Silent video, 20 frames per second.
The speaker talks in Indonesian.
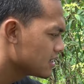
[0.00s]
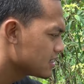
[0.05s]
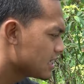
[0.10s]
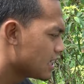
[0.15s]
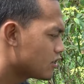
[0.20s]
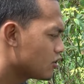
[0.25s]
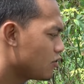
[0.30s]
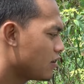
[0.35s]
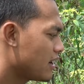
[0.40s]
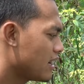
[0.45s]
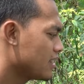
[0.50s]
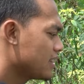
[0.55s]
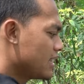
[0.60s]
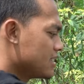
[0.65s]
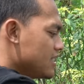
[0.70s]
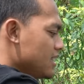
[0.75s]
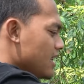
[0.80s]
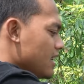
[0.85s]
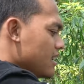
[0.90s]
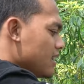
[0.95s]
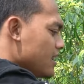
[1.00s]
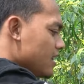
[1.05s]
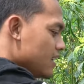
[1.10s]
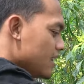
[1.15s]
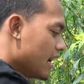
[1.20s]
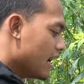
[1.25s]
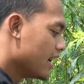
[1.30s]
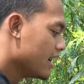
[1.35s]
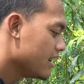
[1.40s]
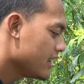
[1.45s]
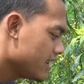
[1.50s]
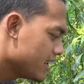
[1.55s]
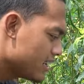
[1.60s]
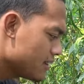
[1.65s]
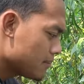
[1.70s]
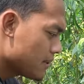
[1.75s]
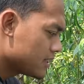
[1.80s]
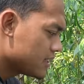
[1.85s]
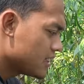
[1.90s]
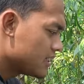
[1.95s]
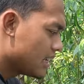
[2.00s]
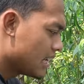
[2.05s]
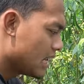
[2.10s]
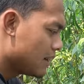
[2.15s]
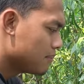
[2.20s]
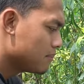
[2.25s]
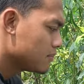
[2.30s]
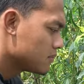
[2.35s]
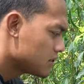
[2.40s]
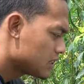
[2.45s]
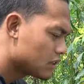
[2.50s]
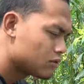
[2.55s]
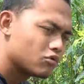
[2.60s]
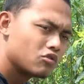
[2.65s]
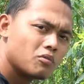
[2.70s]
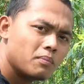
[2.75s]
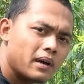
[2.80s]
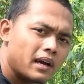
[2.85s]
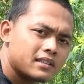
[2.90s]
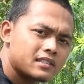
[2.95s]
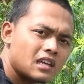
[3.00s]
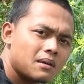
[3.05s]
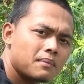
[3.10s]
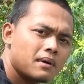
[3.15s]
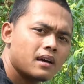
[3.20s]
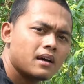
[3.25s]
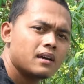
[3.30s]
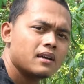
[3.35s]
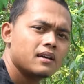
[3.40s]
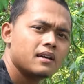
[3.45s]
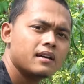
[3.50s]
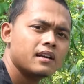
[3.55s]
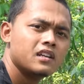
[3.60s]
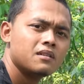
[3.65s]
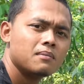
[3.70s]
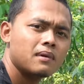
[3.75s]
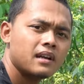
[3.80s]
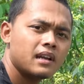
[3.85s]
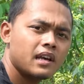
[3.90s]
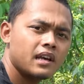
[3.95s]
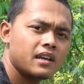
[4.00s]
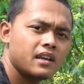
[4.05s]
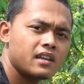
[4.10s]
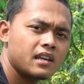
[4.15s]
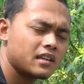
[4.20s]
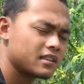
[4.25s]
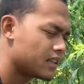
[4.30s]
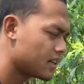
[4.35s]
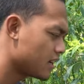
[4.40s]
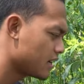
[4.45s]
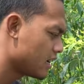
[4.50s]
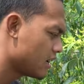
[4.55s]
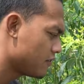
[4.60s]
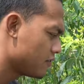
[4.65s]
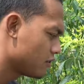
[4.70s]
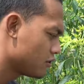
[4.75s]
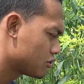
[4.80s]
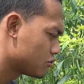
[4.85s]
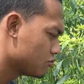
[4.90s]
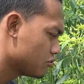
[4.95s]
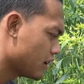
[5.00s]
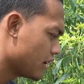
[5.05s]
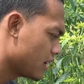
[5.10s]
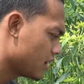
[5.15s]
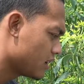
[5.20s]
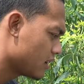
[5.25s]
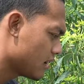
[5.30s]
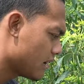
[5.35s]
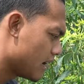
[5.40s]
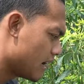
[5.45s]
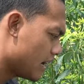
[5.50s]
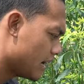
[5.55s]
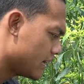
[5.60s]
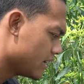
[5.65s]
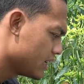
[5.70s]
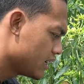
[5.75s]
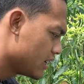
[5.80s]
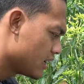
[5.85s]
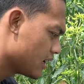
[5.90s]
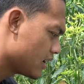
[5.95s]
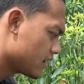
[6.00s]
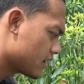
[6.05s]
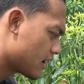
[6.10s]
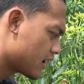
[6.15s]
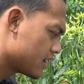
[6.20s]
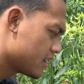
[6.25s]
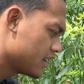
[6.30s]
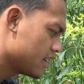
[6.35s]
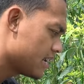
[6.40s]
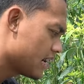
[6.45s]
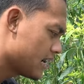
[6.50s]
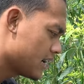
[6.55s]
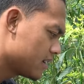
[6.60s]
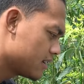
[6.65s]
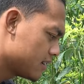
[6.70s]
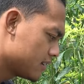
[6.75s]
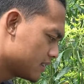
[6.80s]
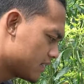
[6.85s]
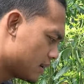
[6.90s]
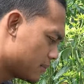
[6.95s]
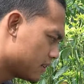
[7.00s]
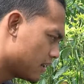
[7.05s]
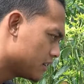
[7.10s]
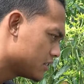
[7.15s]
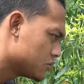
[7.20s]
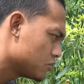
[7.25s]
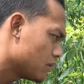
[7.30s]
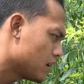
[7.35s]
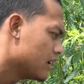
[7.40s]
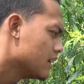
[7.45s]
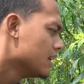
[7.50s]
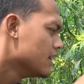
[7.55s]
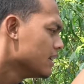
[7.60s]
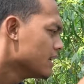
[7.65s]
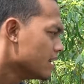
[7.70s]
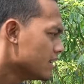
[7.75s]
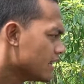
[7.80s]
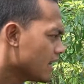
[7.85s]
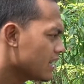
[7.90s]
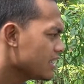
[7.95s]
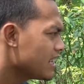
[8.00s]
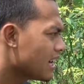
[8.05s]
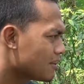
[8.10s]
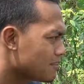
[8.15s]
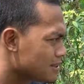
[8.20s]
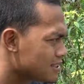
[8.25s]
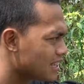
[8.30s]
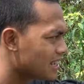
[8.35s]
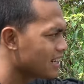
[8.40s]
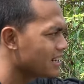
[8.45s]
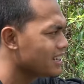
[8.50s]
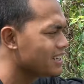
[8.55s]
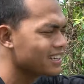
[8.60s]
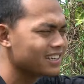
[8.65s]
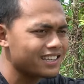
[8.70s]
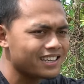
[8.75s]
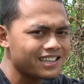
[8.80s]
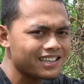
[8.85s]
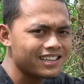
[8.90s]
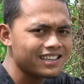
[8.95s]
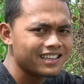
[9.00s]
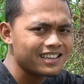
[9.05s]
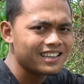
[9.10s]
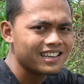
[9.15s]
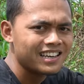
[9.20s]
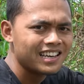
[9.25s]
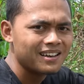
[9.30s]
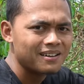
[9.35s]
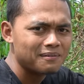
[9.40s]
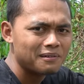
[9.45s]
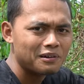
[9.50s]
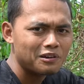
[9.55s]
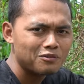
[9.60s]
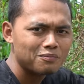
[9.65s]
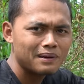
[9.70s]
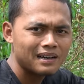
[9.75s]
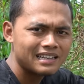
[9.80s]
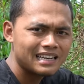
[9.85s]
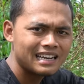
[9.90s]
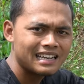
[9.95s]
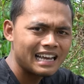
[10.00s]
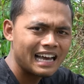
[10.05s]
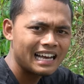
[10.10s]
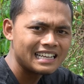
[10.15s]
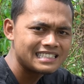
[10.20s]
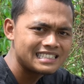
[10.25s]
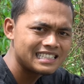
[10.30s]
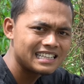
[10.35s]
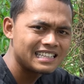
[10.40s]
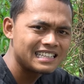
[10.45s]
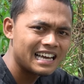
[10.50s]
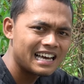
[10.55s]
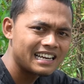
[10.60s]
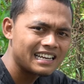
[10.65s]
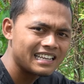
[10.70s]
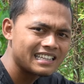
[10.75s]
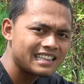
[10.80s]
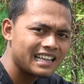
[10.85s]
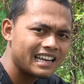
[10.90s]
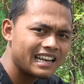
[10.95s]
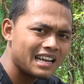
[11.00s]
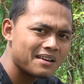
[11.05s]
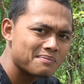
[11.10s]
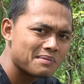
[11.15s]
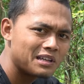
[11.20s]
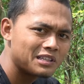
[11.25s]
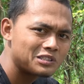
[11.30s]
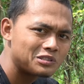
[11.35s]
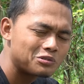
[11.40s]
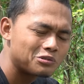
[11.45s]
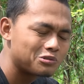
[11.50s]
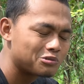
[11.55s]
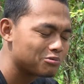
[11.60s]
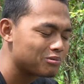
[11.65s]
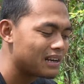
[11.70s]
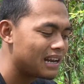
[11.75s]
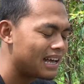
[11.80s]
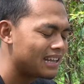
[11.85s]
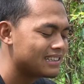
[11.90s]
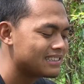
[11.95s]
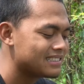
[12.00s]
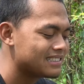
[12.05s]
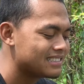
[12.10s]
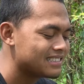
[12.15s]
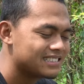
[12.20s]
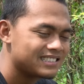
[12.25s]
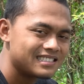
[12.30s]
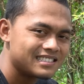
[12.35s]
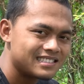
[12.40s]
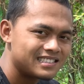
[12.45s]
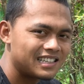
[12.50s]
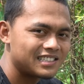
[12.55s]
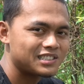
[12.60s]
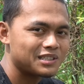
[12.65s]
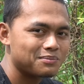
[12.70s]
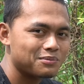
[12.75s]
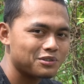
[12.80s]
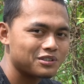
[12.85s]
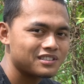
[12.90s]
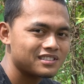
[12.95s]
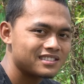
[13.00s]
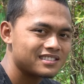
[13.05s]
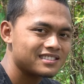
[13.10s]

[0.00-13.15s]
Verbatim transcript: satu varietas ya nah ini masih dalam satu lubang yang sama di mana ini yang terkena virus kuning nah, ini kerdil ya sahabat tani semua dan yang besar ini merupakan hasil dari tanaman susulan tersebut.